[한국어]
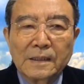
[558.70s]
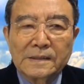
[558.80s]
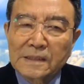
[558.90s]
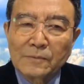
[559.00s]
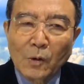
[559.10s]

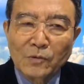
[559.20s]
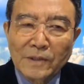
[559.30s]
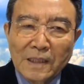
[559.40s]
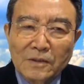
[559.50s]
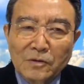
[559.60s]
지금
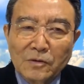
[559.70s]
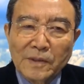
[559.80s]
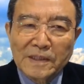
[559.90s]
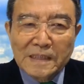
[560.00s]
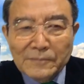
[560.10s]
온라인으로 뭐
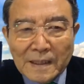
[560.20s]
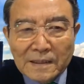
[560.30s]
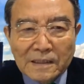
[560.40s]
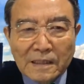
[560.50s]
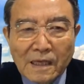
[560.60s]
2만
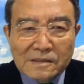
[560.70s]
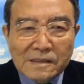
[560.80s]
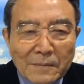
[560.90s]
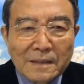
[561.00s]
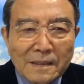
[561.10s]
됐다,
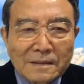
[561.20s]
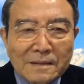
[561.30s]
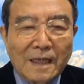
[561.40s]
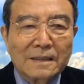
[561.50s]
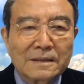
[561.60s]
3만
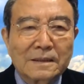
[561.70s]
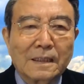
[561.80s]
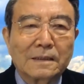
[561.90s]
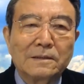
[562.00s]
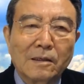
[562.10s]
됐다
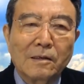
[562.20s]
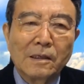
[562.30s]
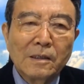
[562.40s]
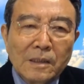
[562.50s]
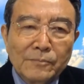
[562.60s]
하는데 그거
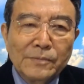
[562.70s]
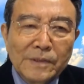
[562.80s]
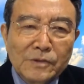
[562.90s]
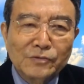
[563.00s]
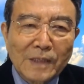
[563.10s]

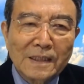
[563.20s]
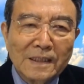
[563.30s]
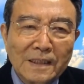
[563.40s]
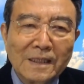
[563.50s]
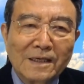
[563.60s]

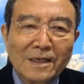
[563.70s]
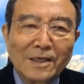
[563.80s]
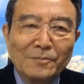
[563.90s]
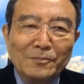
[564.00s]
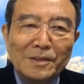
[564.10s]
민주당이,
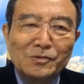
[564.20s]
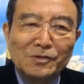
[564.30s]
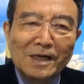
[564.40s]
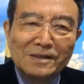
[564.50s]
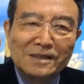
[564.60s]

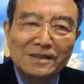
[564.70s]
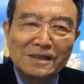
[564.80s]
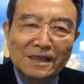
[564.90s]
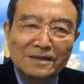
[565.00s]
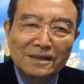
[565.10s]
민주당
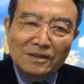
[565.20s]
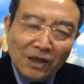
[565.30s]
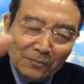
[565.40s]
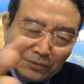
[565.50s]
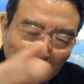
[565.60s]
지지자들이
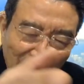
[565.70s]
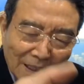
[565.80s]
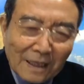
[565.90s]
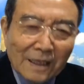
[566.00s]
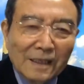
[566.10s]
전부
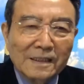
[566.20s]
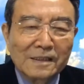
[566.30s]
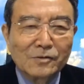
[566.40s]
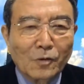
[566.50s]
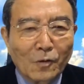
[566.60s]
다
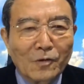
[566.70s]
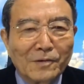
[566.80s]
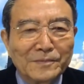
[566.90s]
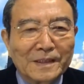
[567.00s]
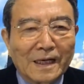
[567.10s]
일로 온
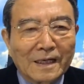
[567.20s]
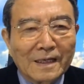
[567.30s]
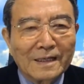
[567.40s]
겁니다.